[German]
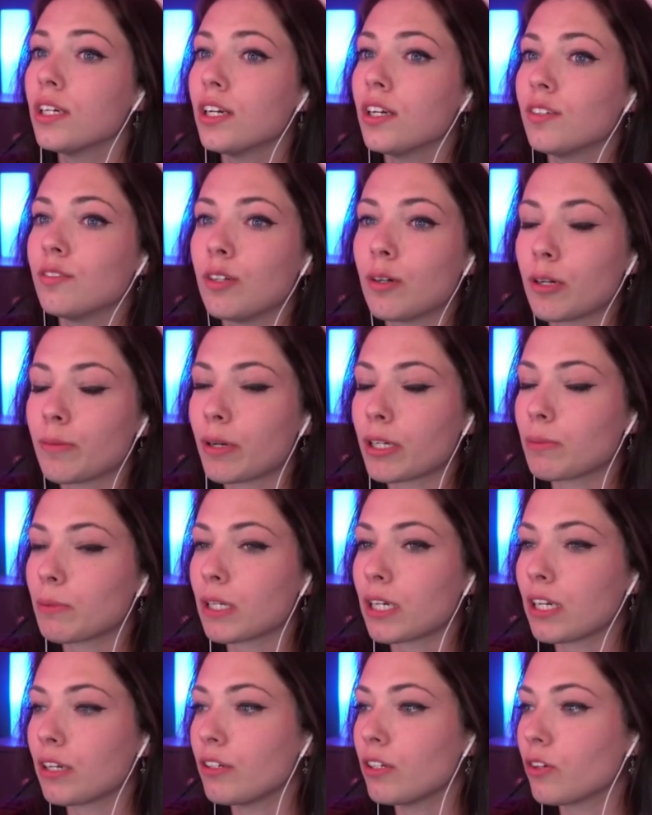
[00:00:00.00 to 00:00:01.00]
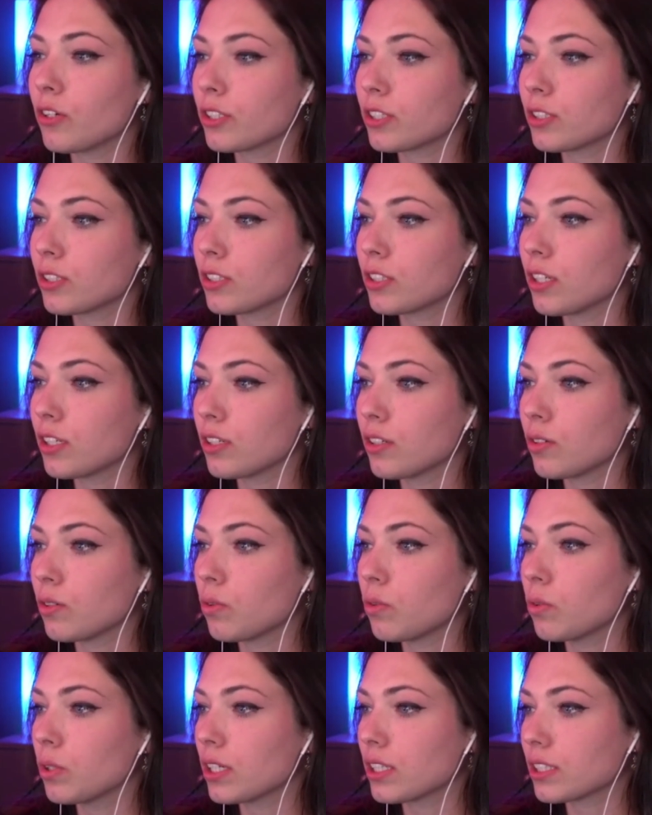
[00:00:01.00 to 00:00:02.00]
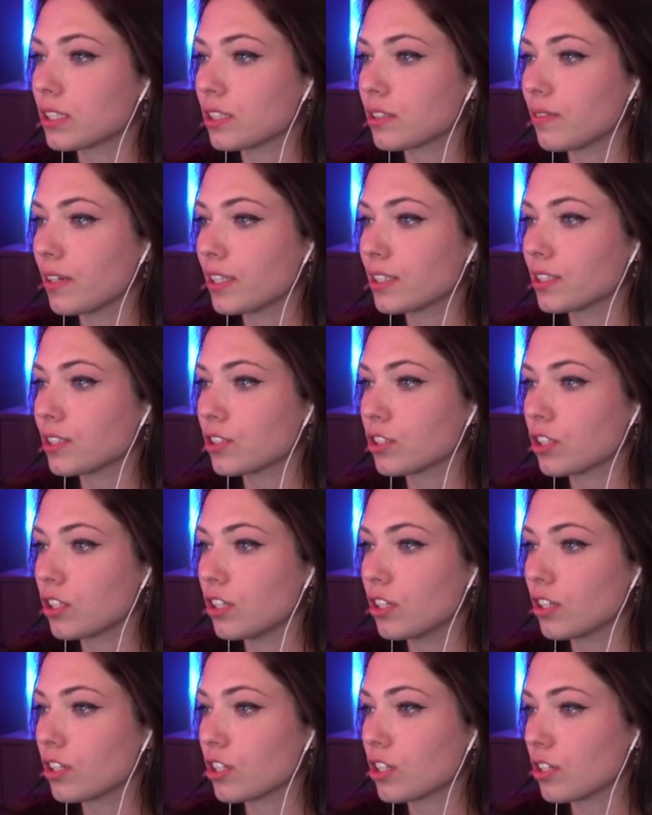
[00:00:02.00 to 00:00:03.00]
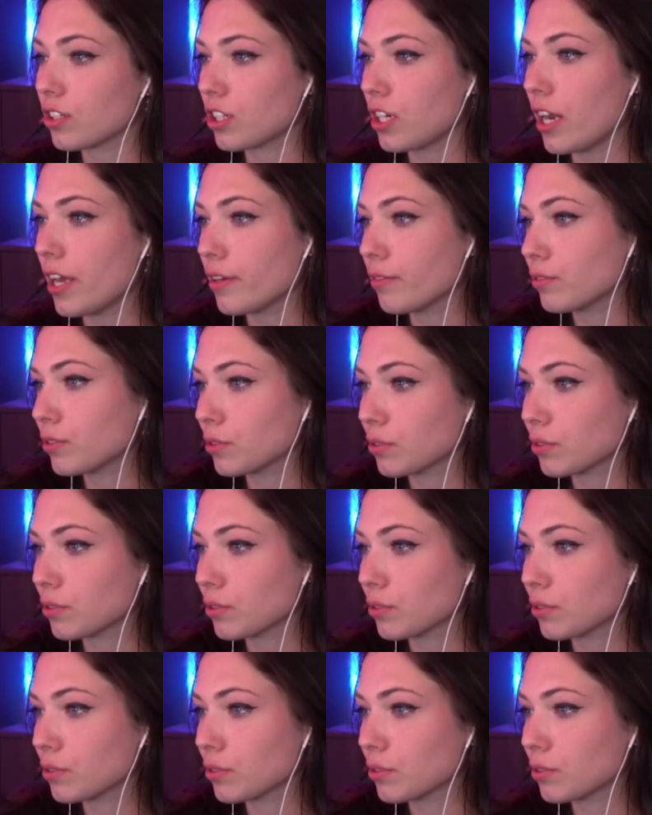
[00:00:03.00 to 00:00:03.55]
wenn mein Partner mit anderen Leuten, äh, ohne dass ich es weiß, sch äh, sch schläft. So,